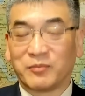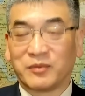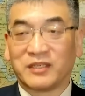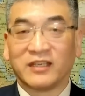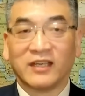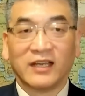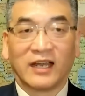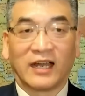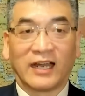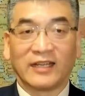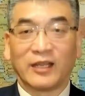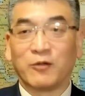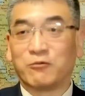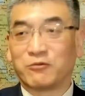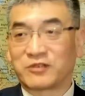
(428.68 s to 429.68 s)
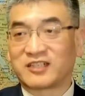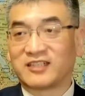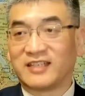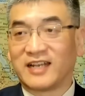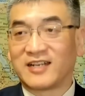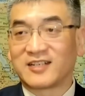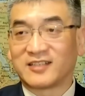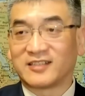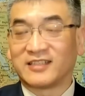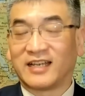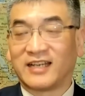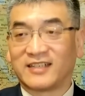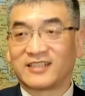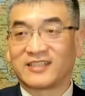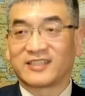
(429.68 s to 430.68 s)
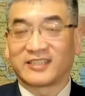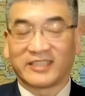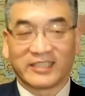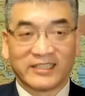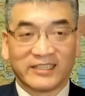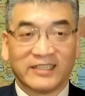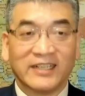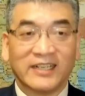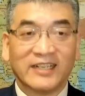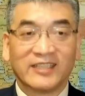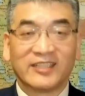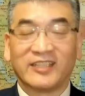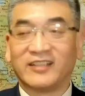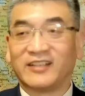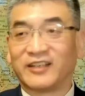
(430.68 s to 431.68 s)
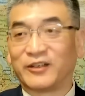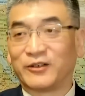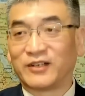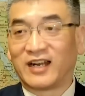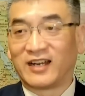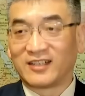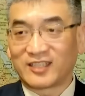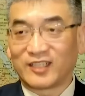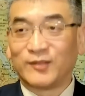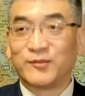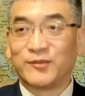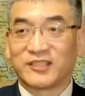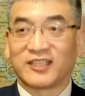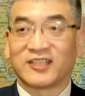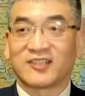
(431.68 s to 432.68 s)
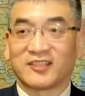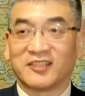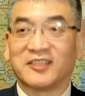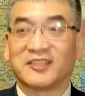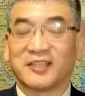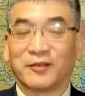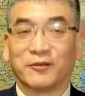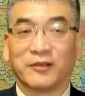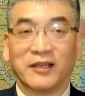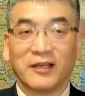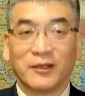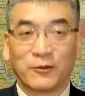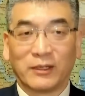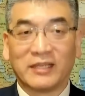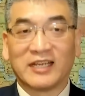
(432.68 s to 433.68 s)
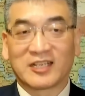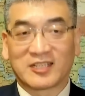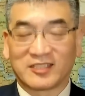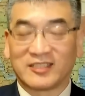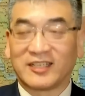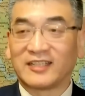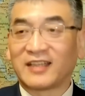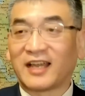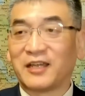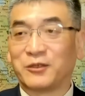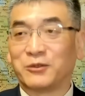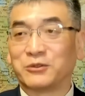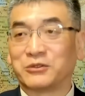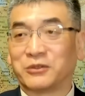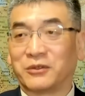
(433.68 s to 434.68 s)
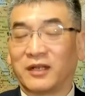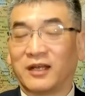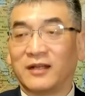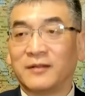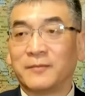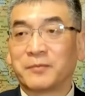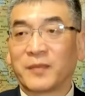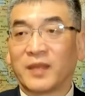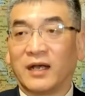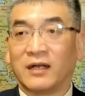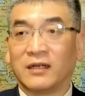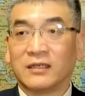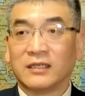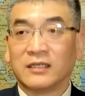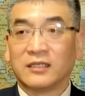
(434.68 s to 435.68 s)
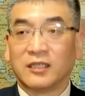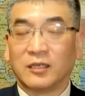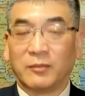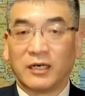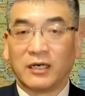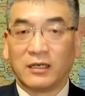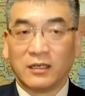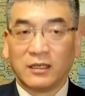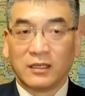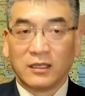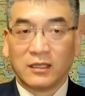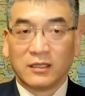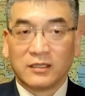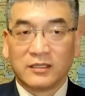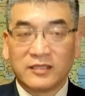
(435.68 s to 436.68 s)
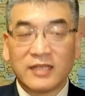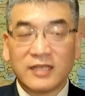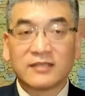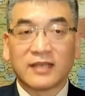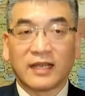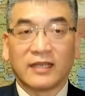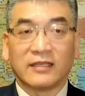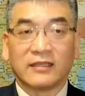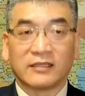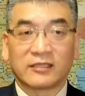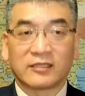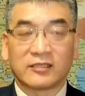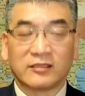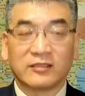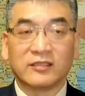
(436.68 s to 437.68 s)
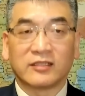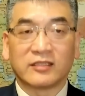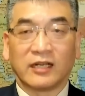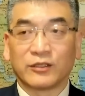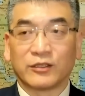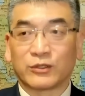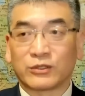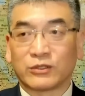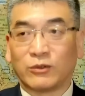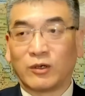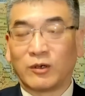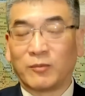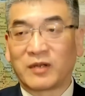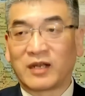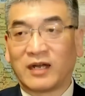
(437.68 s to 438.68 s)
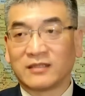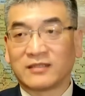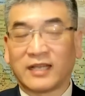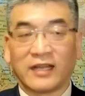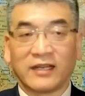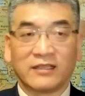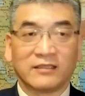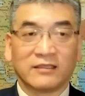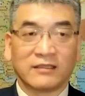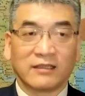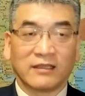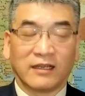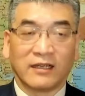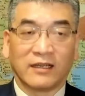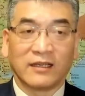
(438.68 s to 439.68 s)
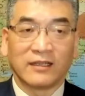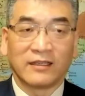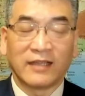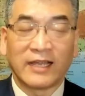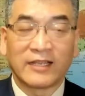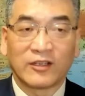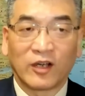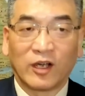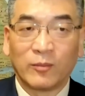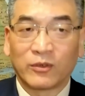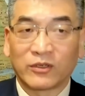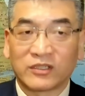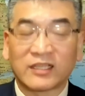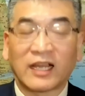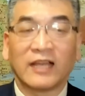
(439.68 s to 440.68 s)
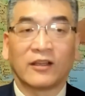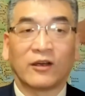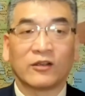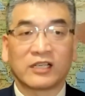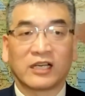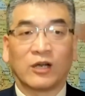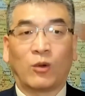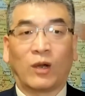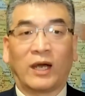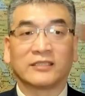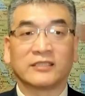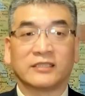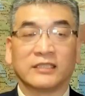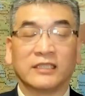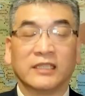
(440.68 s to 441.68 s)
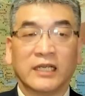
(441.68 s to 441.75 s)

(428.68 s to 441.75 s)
币。还得五十年时间，这是一个听了以后让人瞠目结舌的结论。关键时间太悠久了啊！那么现在的实际上就是我们刚才和呃赖小刚博士探讨这个话题，